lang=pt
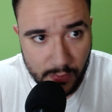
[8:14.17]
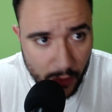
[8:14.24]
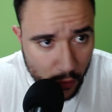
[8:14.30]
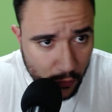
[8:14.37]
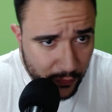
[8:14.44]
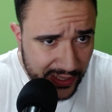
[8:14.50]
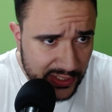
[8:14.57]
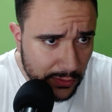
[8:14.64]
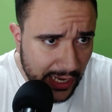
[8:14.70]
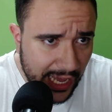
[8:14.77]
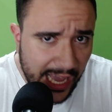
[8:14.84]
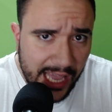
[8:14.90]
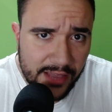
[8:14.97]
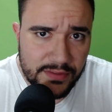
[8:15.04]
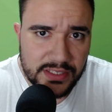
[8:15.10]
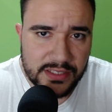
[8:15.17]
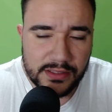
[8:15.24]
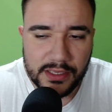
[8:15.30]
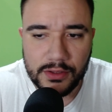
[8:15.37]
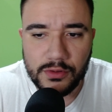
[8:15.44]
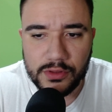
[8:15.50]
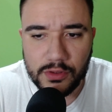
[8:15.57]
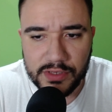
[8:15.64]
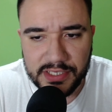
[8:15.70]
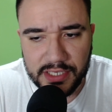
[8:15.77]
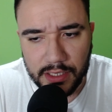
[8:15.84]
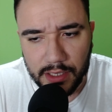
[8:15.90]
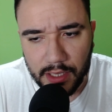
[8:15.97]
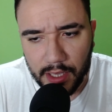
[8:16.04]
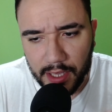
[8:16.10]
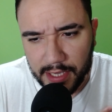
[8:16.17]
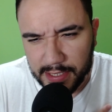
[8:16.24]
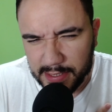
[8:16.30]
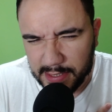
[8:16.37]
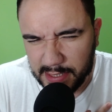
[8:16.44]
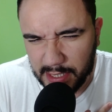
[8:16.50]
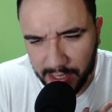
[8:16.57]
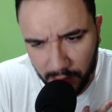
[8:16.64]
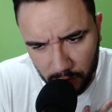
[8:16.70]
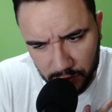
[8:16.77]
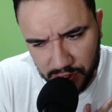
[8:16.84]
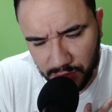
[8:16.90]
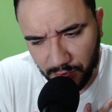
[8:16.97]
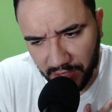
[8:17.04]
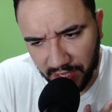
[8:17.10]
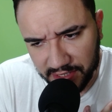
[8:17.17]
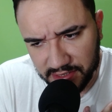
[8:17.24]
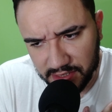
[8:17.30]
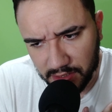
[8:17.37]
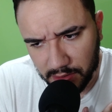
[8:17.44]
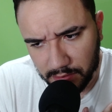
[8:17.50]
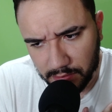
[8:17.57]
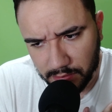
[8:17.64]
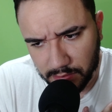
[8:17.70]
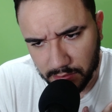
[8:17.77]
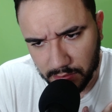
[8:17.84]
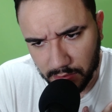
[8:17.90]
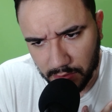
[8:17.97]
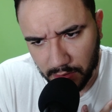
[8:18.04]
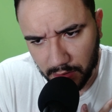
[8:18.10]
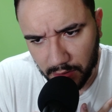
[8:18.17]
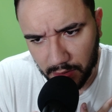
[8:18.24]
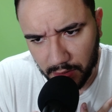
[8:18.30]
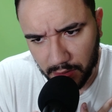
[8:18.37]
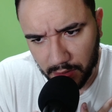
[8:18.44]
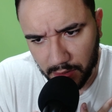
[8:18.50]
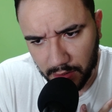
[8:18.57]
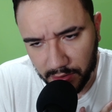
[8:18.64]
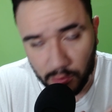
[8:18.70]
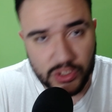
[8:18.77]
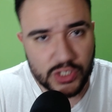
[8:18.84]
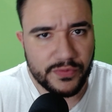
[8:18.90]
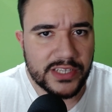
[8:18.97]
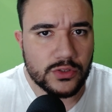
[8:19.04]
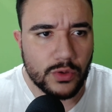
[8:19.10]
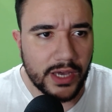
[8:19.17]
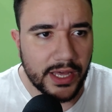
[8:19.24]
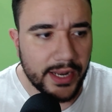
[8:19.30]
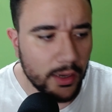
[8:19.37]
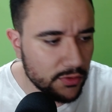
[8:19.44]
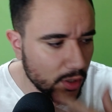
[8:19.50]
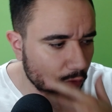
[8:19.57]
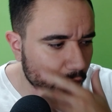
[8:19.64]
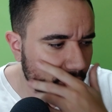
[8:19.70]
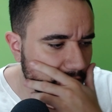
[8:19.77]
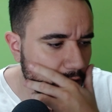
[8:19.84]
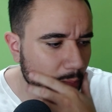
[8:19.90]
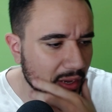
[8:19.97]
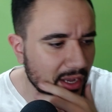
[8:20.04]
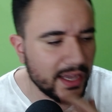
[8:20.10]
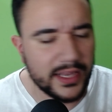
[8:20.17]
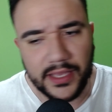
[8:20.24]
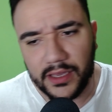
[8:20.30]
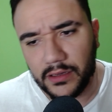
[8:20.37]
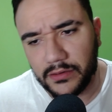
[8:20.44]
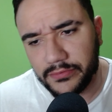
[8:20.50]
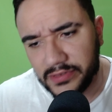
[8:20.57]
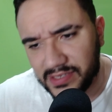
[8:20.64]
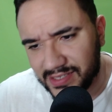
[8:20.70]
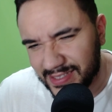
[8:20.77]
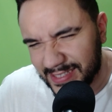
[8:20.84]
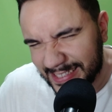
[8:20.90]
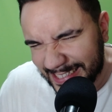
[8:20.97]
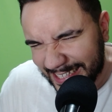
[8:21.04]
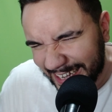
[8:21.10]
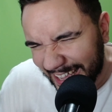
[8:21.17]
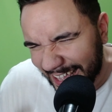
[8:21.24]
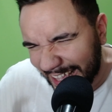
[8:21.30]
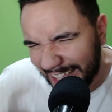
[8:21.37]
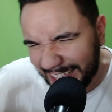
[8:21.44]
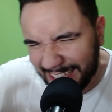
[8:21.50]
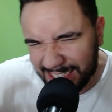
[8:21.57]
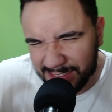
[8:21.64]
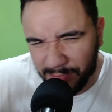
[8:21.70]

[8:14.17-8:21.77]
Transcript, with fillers: faço lives, entendeu? Então assim, se eu tivesse é, não tivesse o canal, talvez eu pagaria uns 3.